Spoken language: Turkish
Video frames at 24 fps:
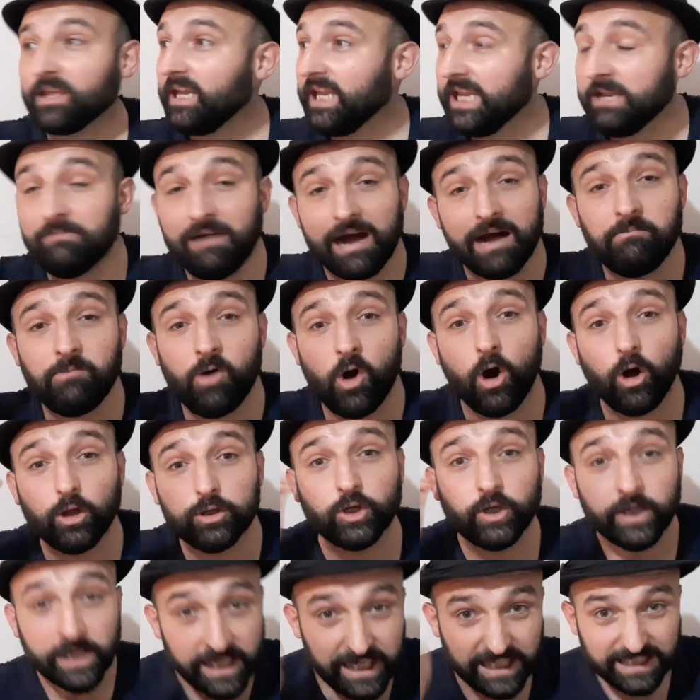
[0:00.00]

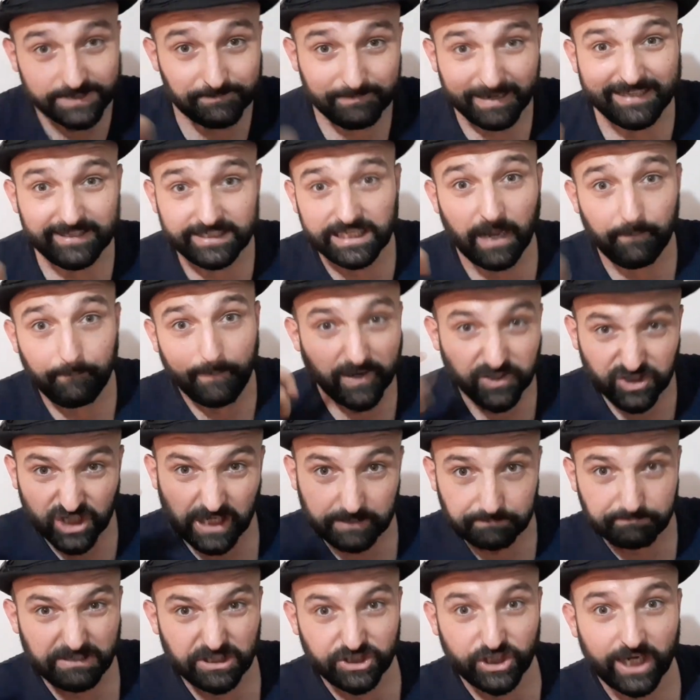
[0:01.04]
İmamoğlu hizmet
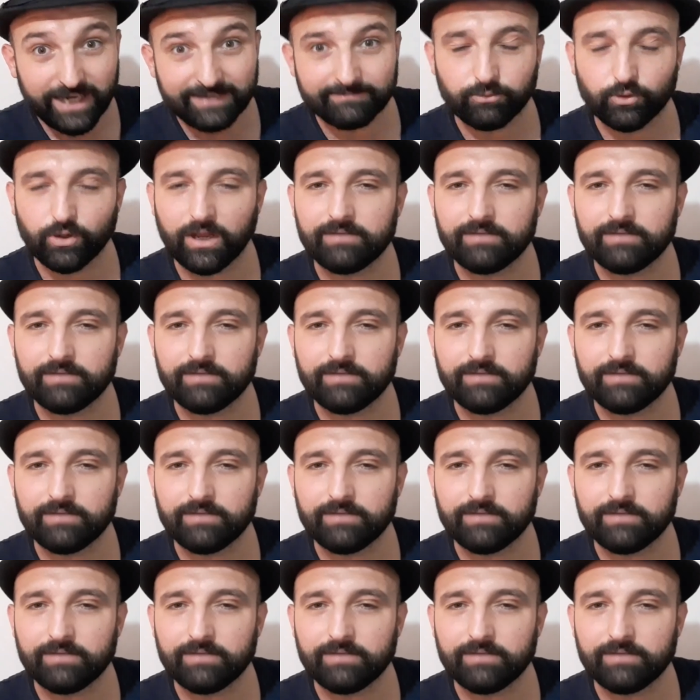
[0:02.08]
yapacak bir şey